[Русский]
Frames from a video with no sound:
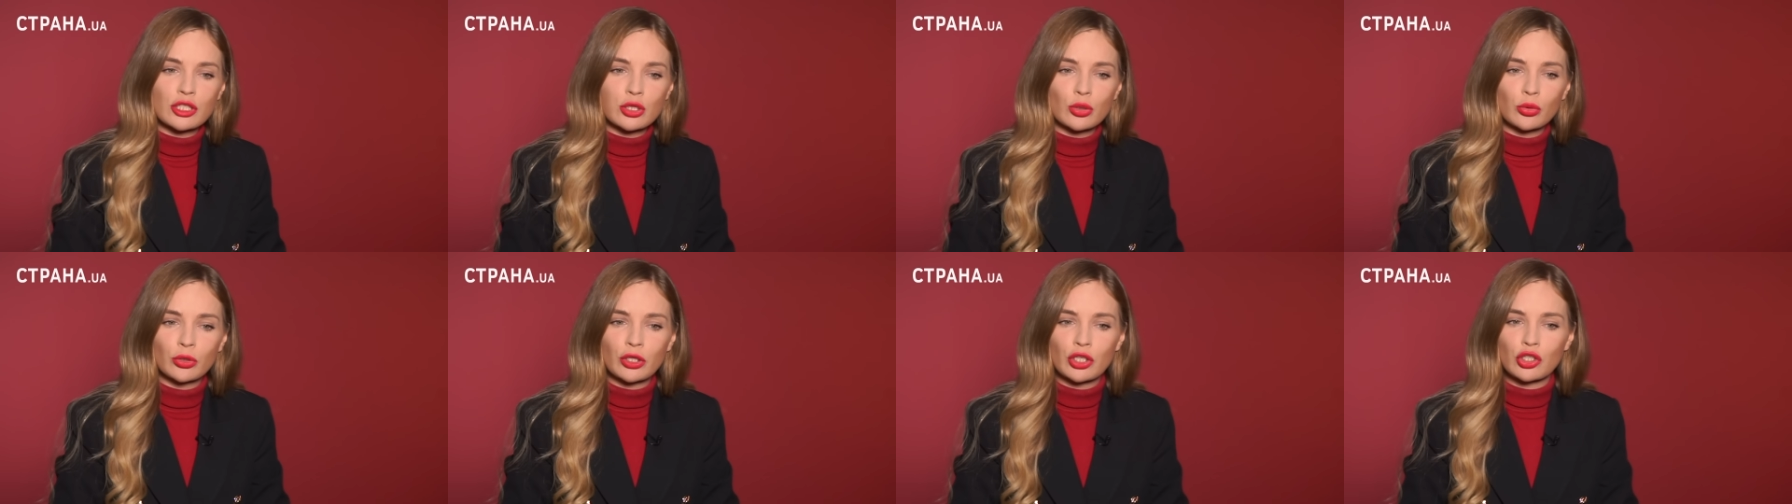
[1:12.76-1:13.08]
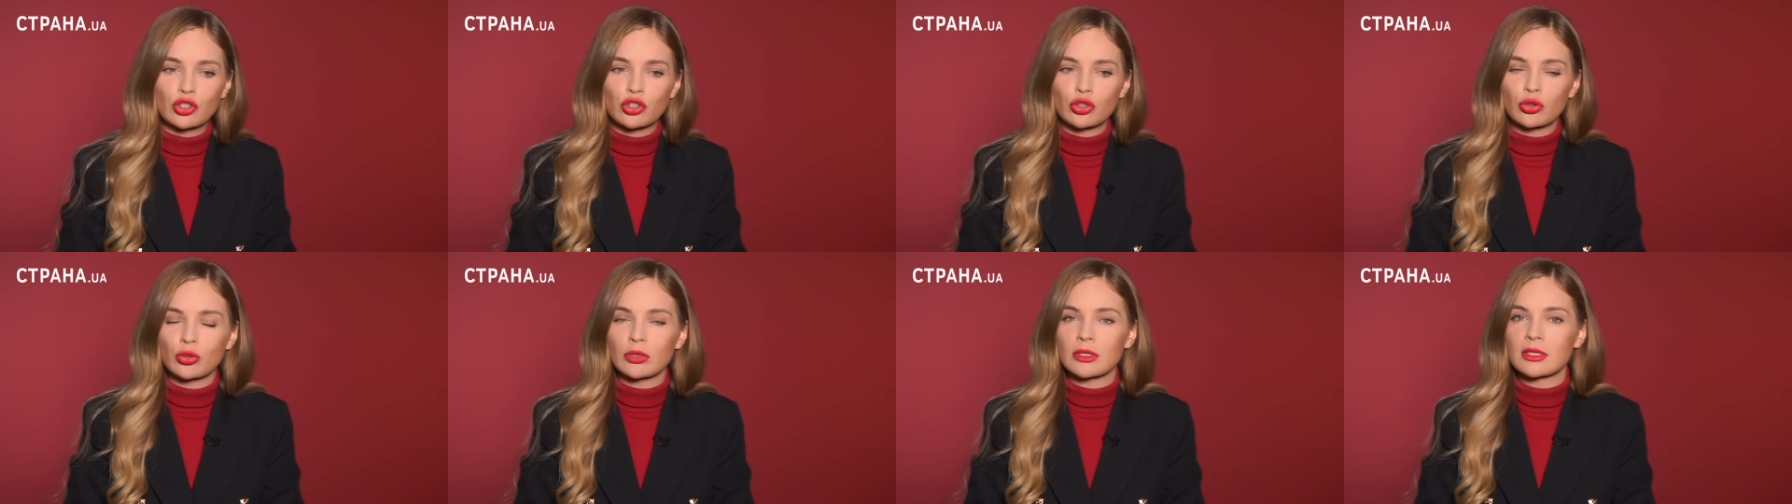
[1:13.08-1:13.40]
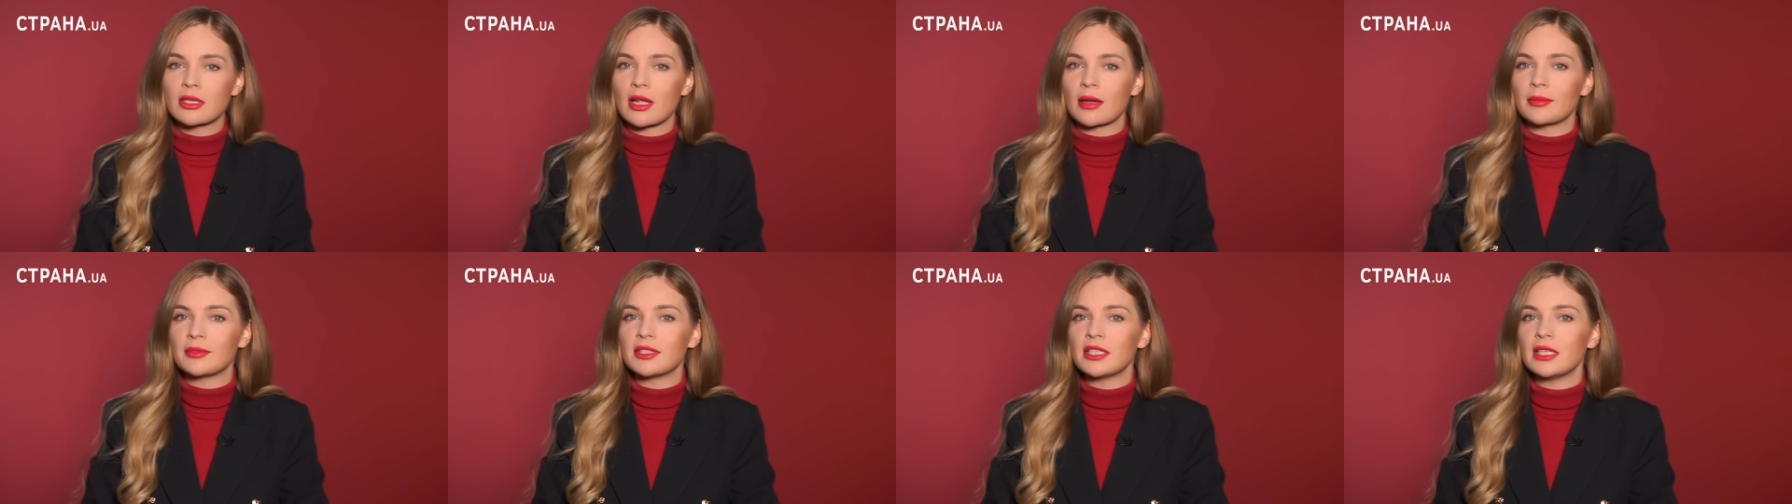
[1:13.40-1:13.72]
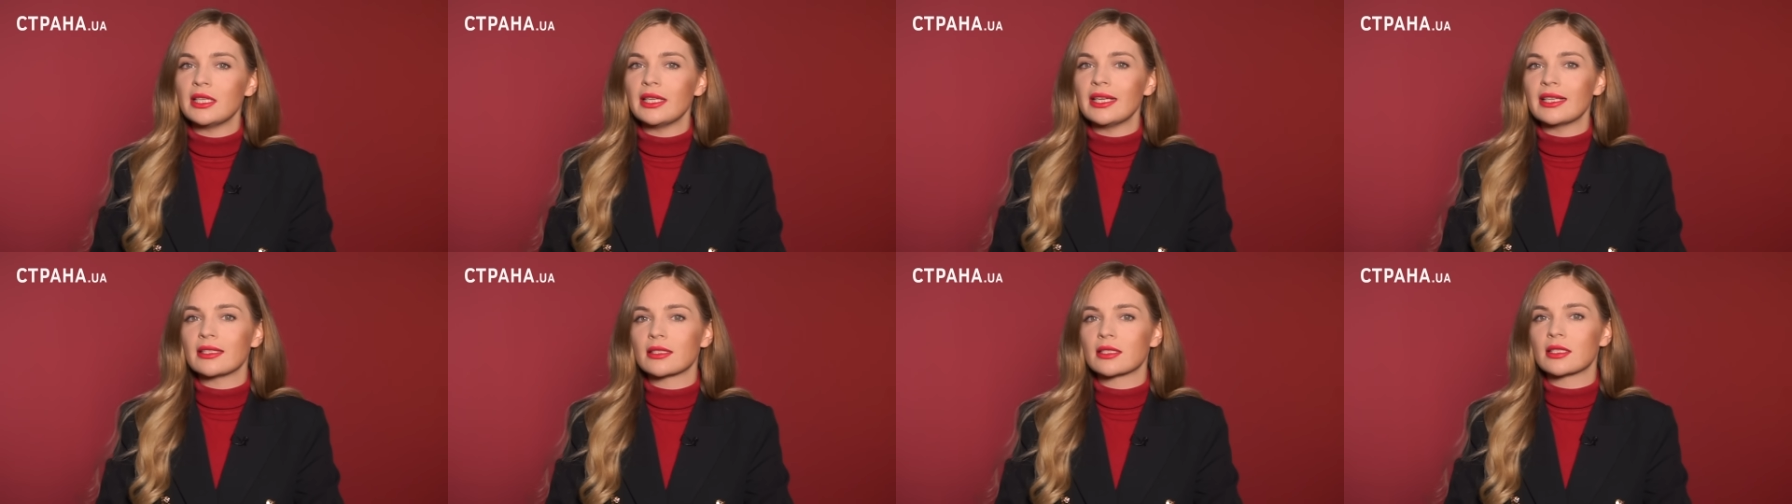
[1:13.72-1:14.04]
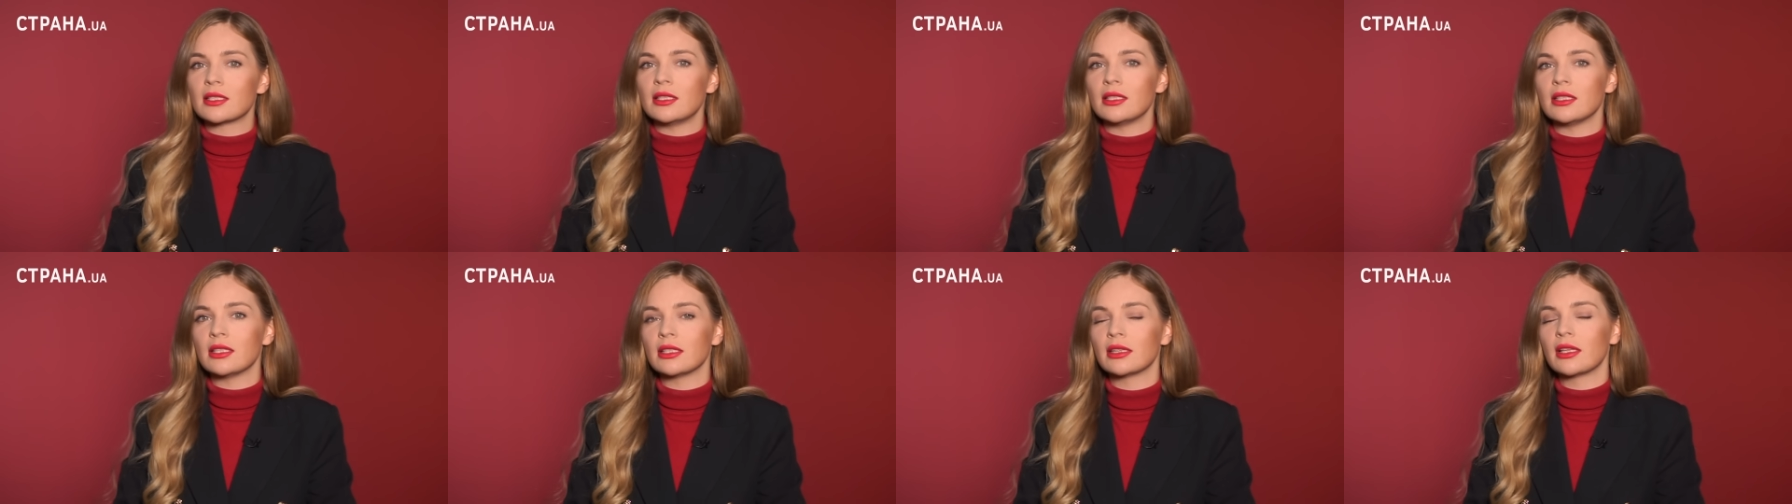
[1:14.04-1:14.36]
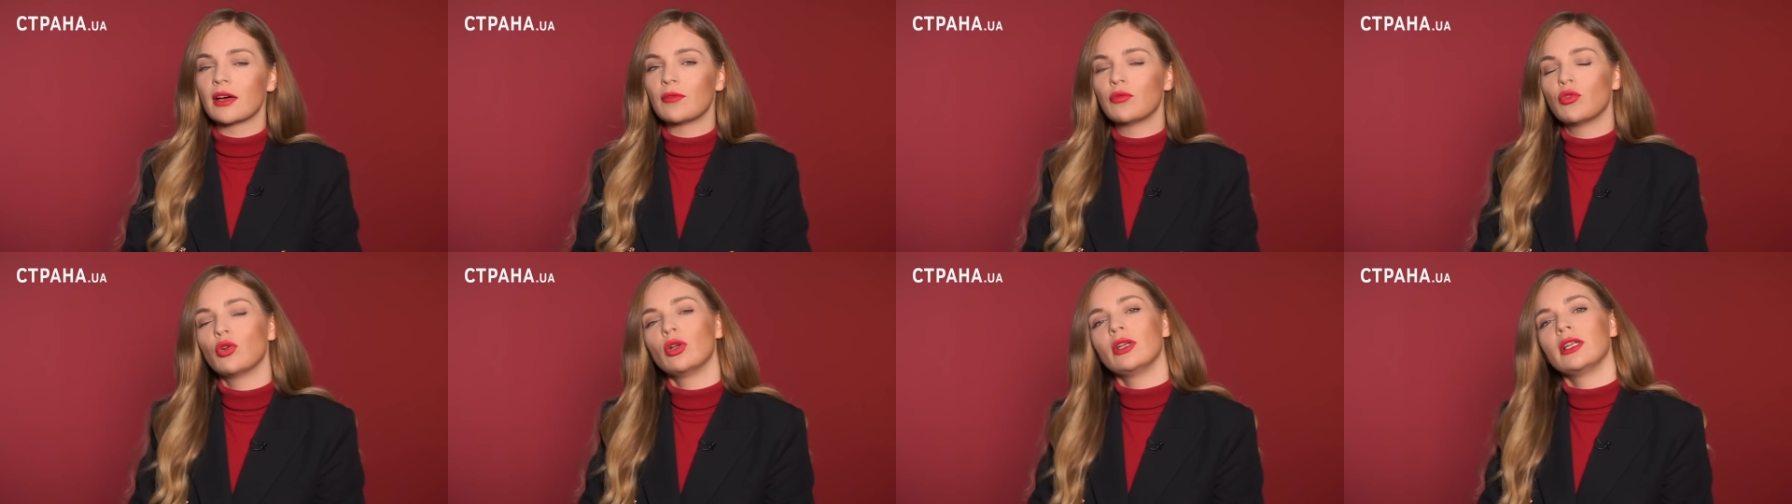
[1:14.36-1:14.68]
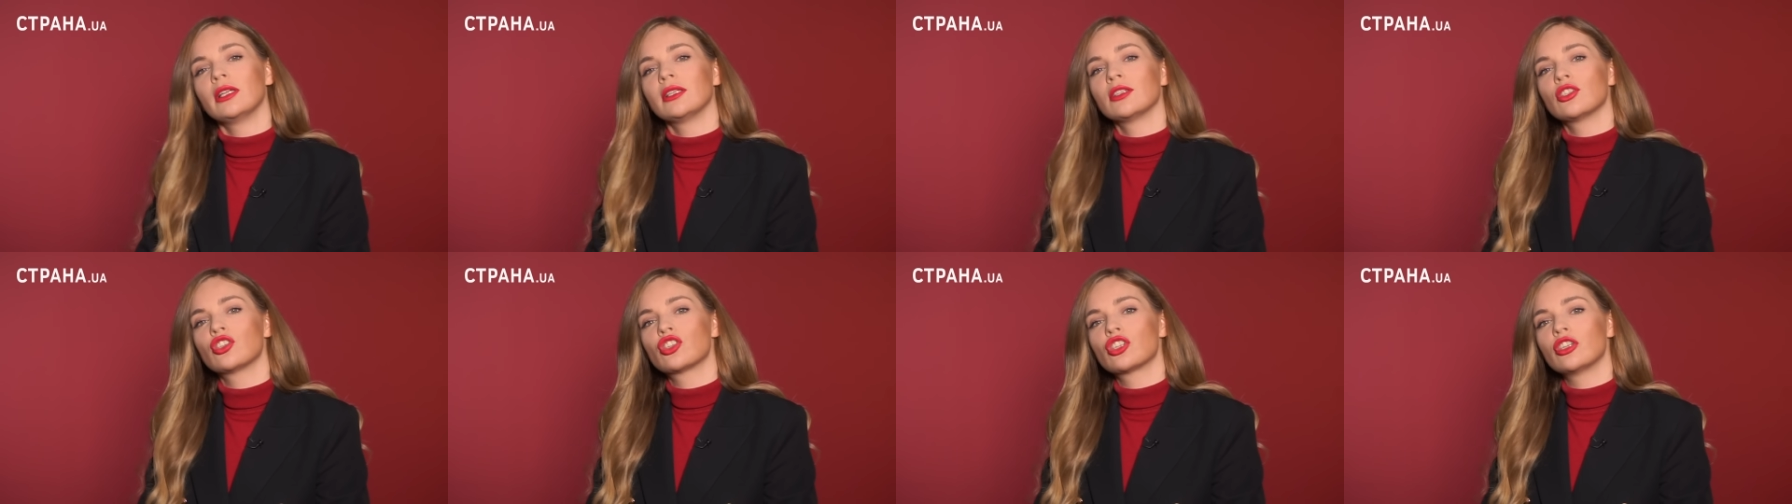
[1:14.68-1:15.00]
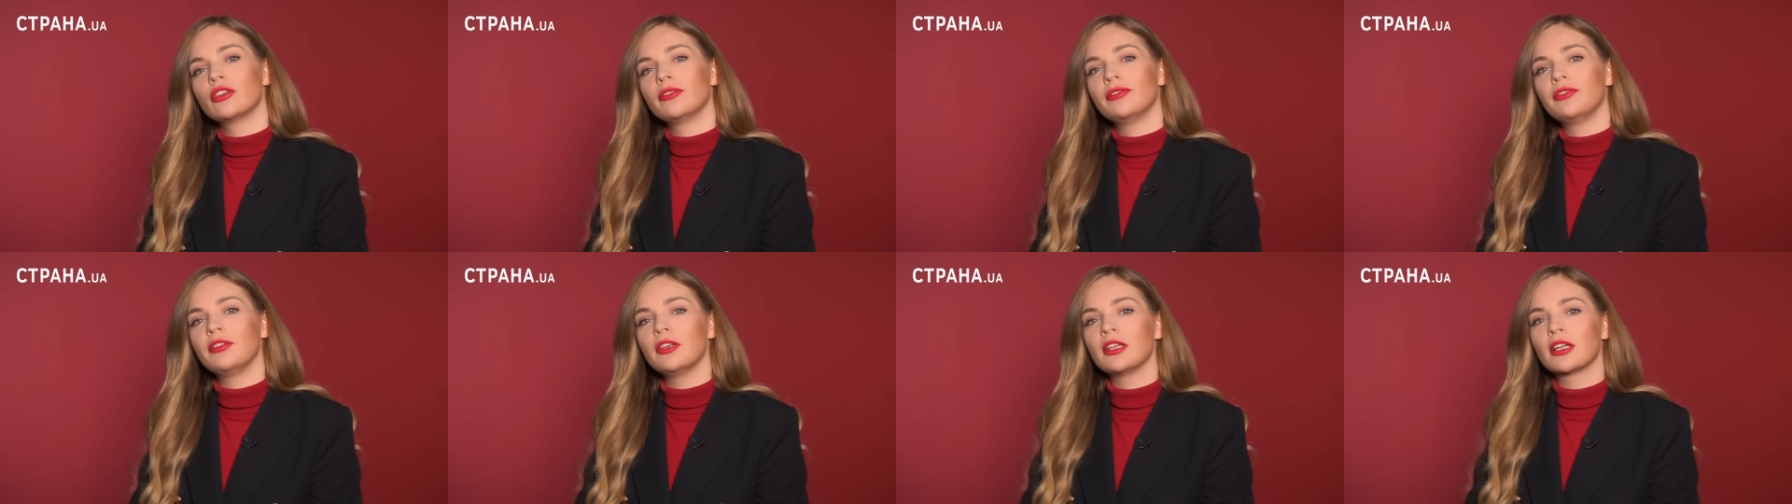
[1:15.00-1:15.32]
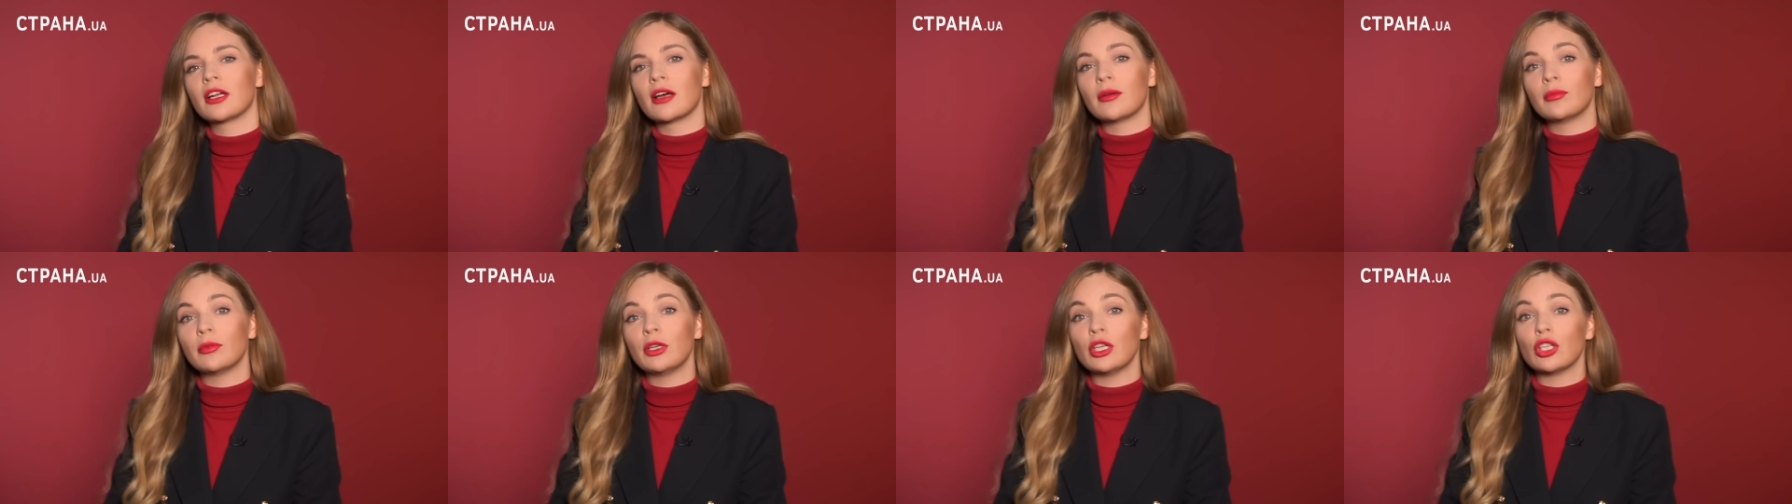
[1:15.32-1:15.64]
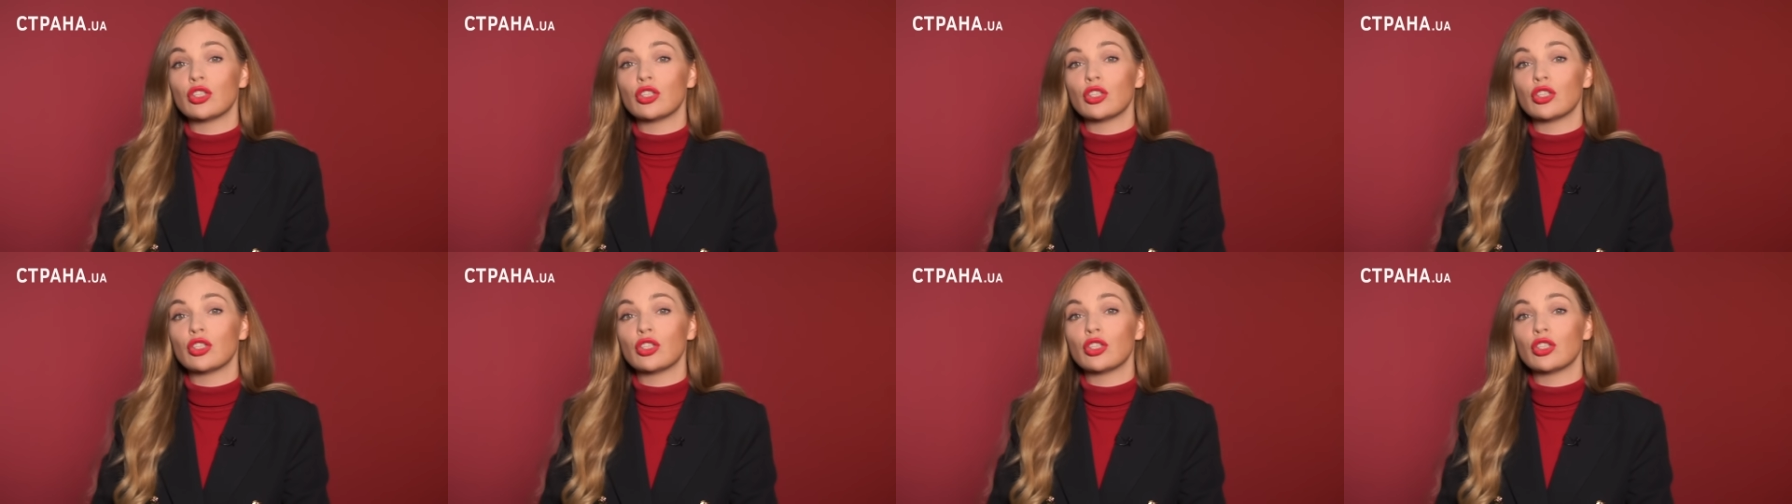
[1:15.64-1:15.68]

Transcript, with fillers: слухи, что и сам Зеленский недоволен Шефиром